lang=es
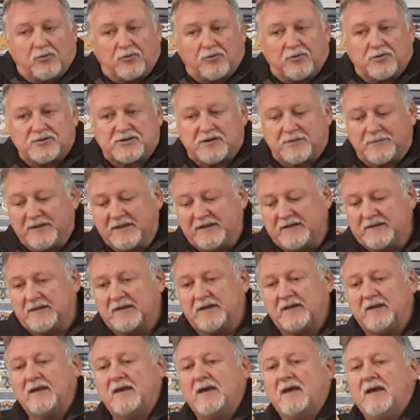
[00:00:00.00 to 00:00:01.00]

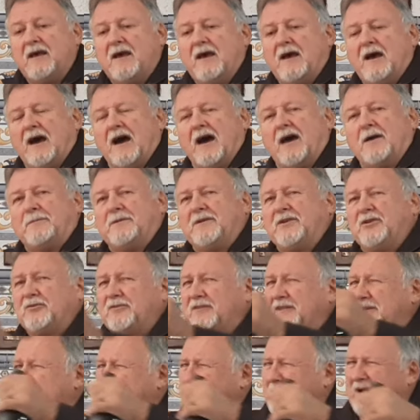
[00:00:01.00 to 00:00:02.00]
curiosamente, hay
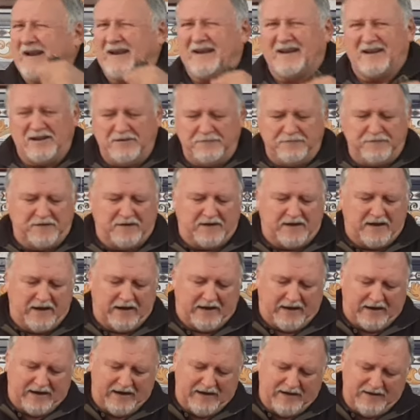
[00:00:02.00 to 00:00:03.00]
vinos de
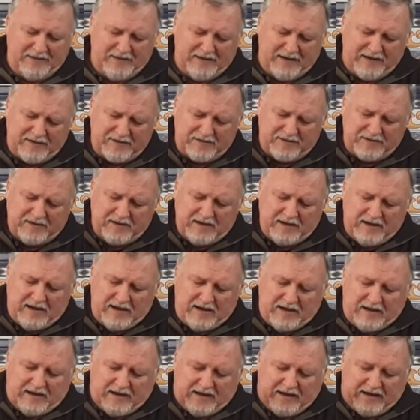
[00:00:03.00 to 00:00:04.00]
magnífica calidad
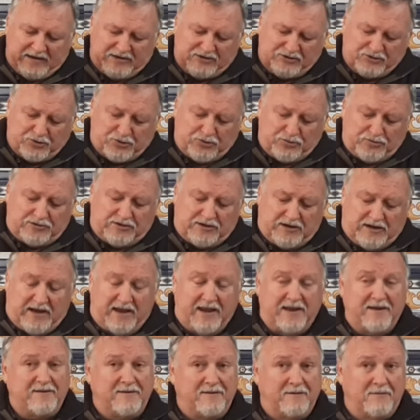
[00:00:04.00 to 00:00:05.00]
hechos
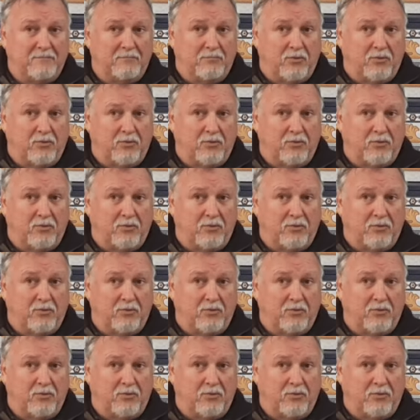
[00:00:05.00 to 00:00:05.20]
en